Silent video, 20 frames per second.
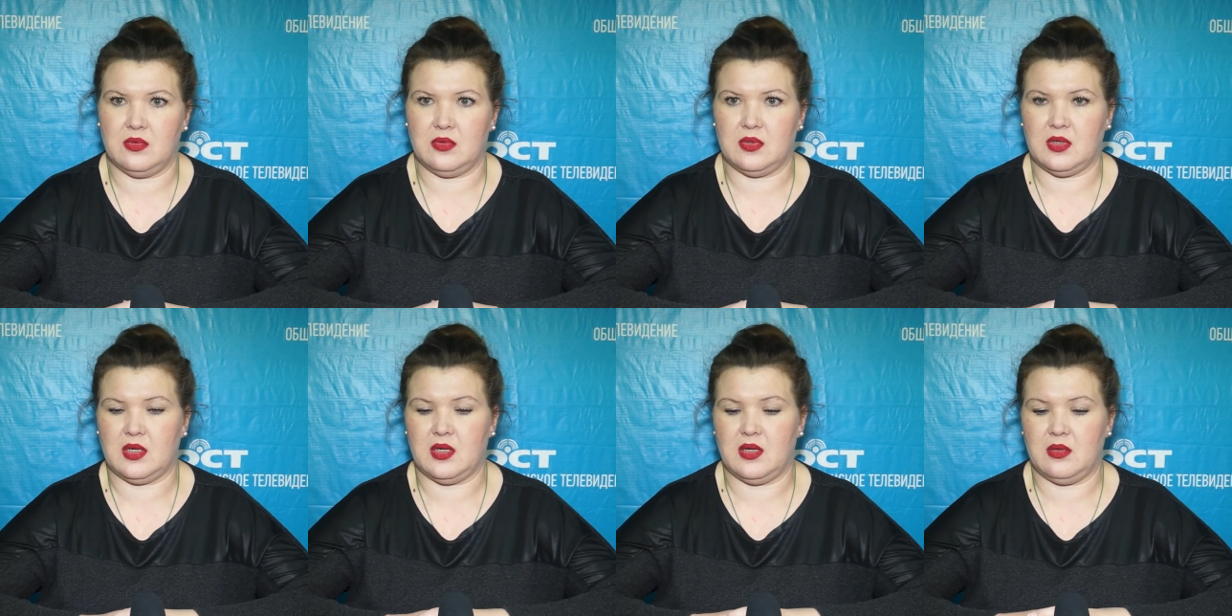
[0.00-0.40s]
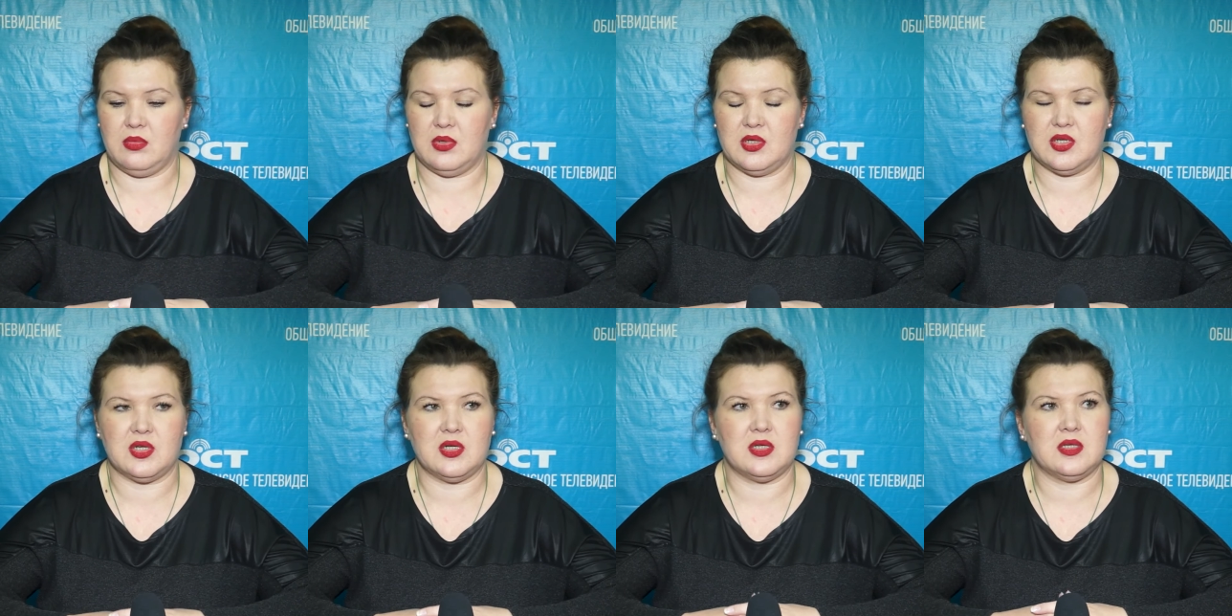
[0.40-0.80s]
такая
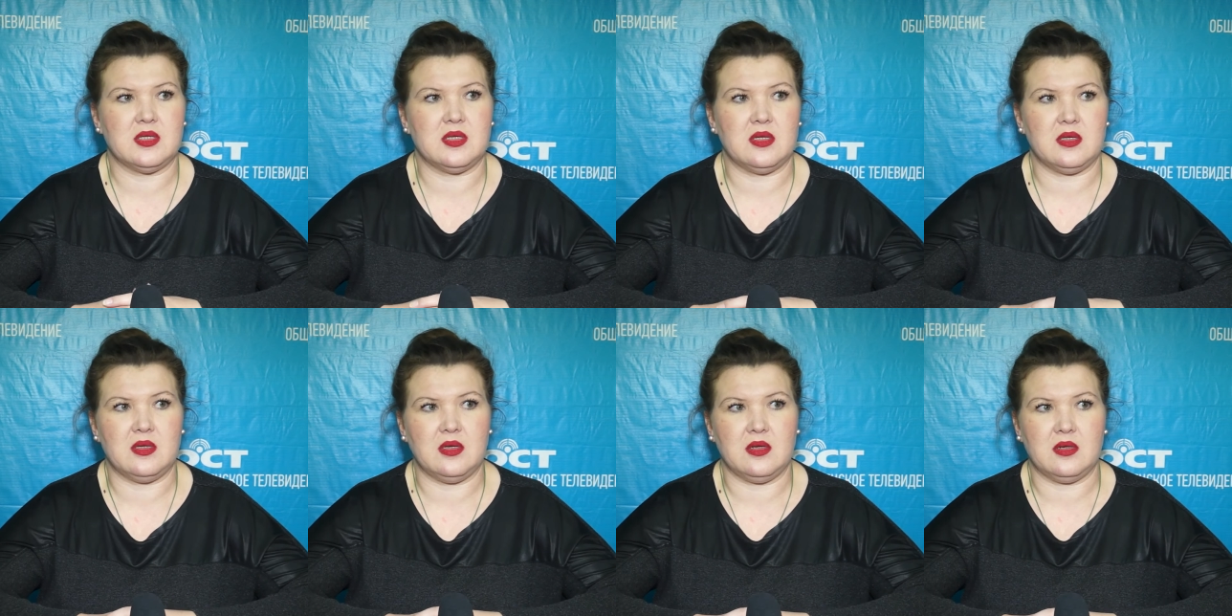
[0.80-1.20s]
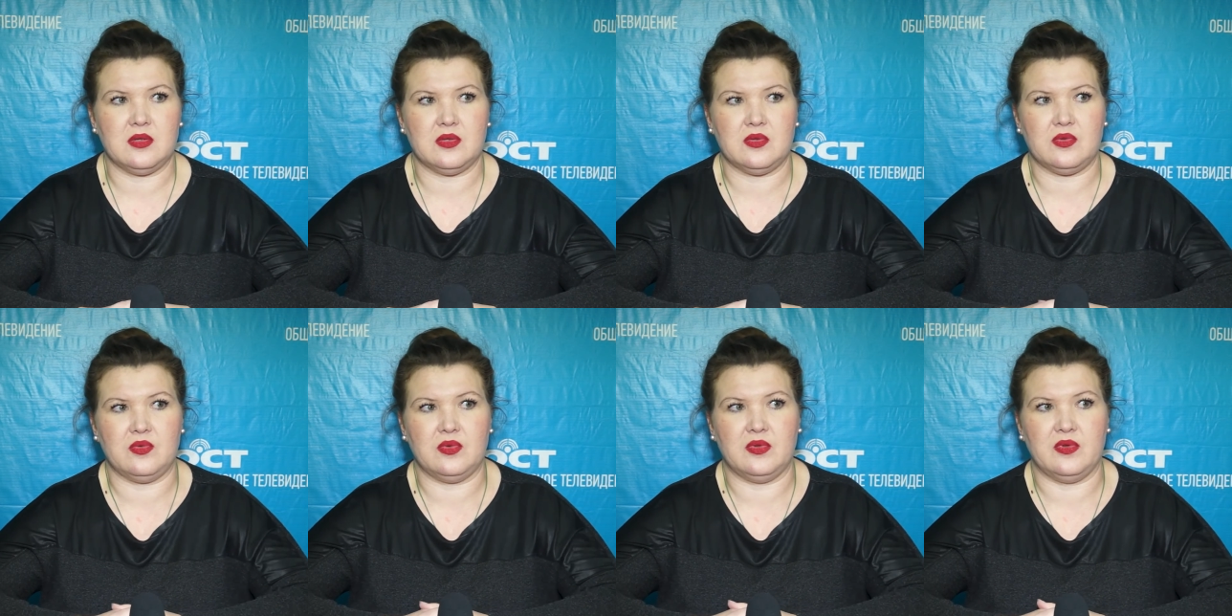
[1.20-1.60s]
большая статья
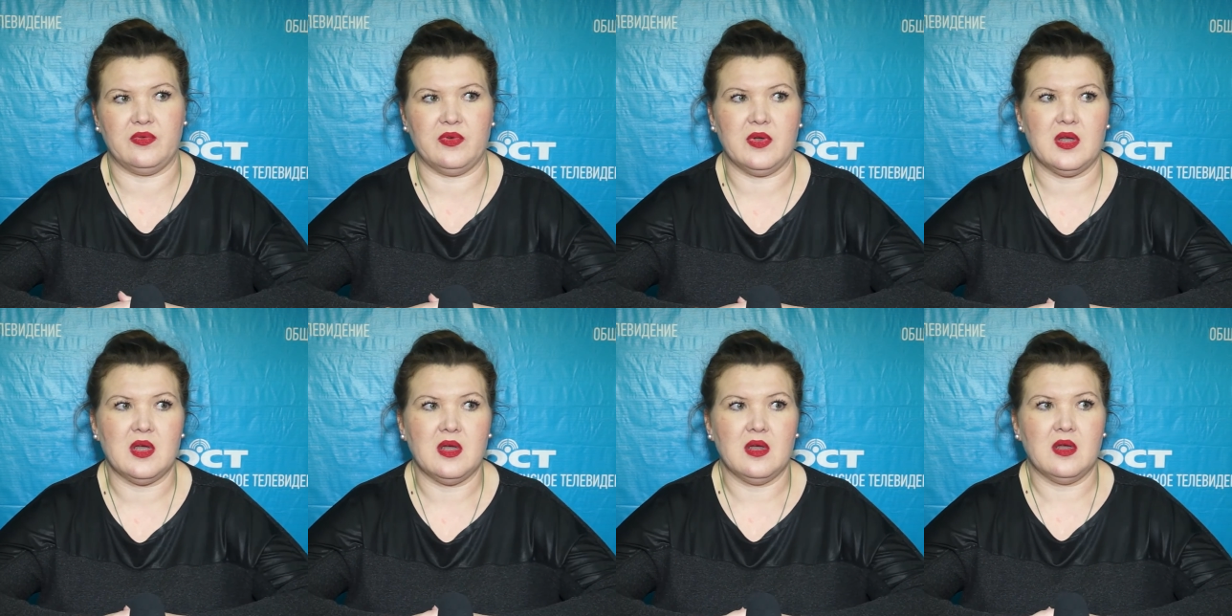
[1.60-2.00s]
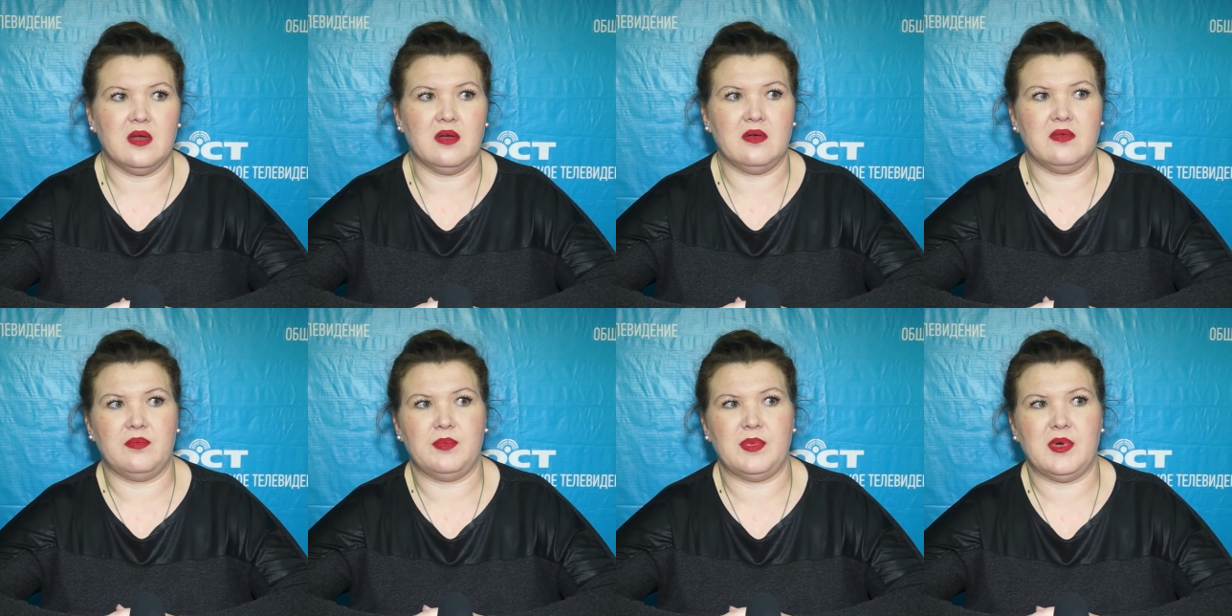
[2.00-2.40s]
расходов
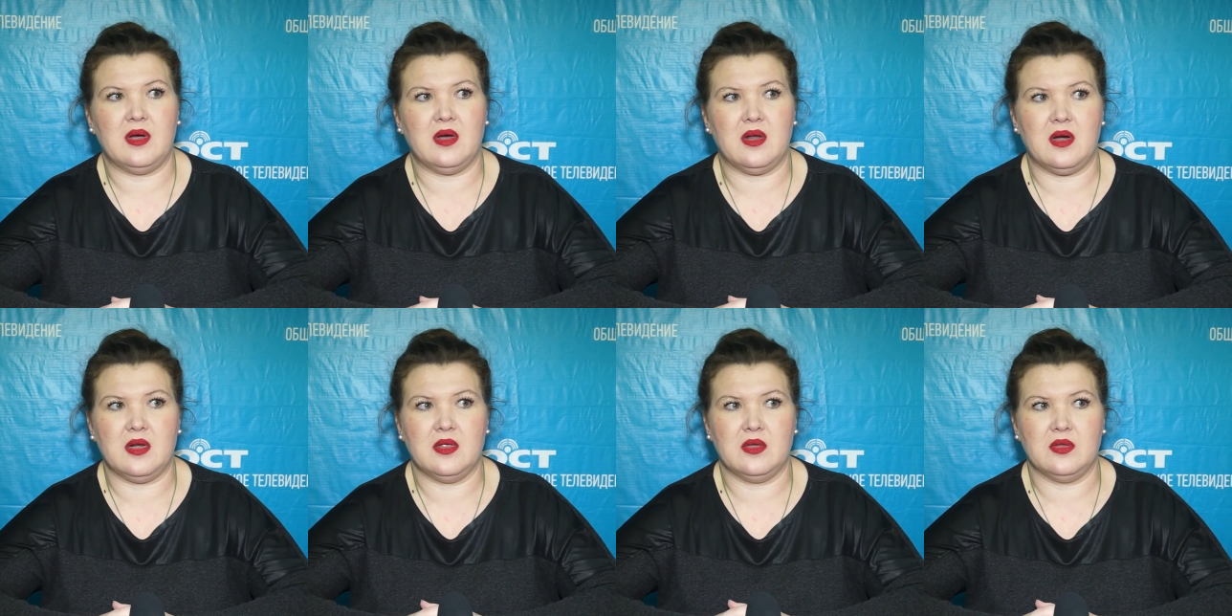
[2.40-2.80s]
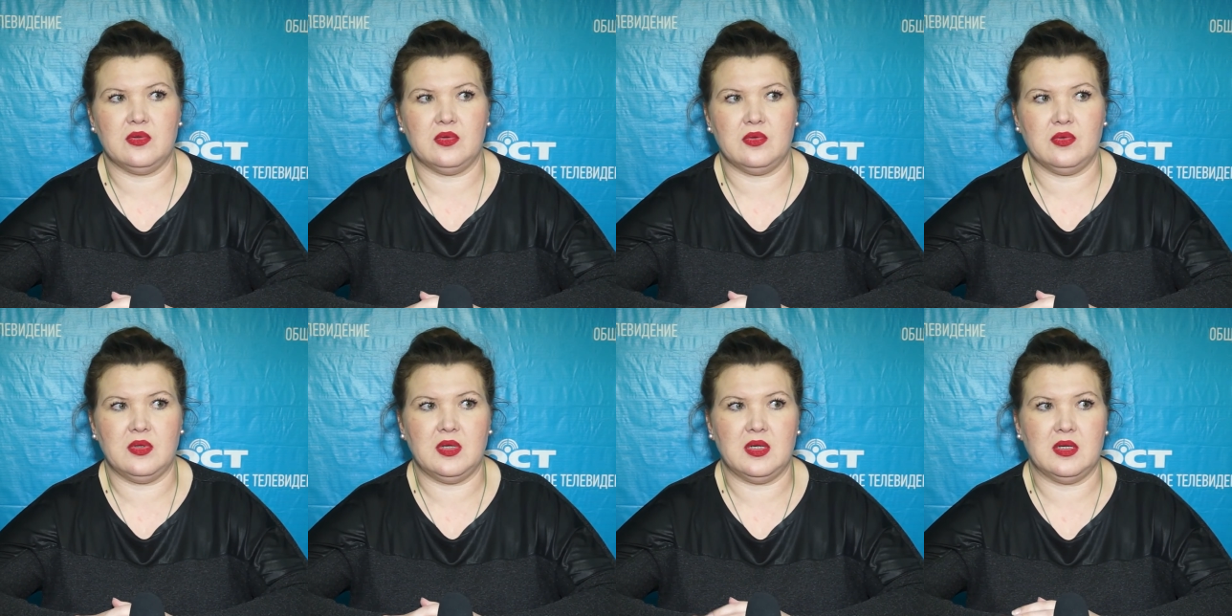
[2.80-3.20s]
по охране
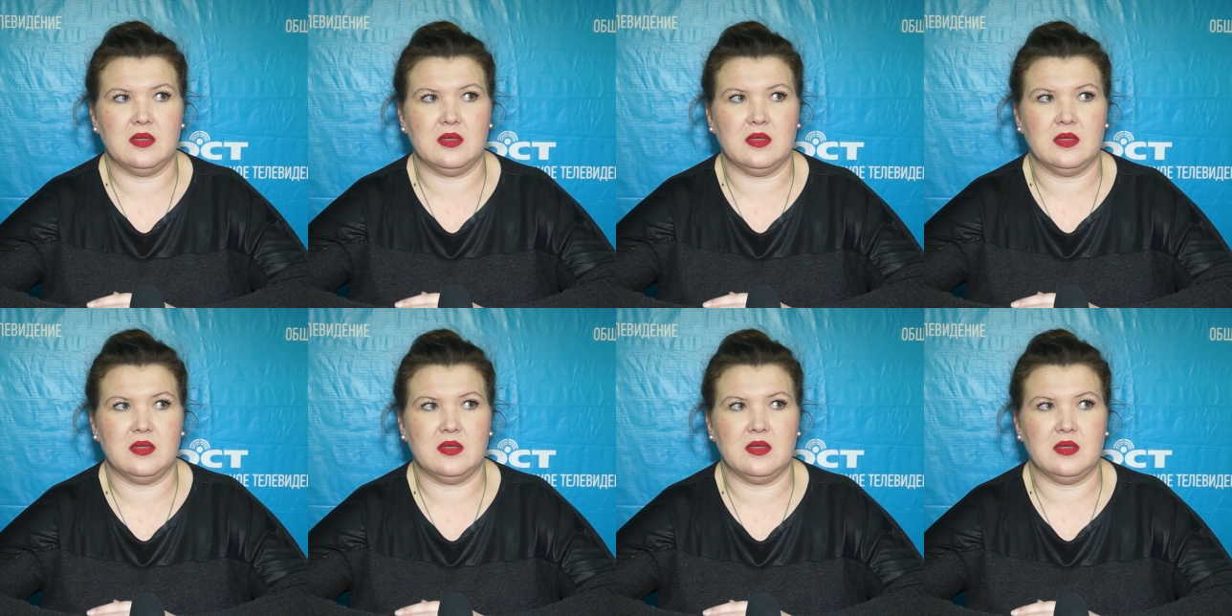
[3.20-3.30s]
труда.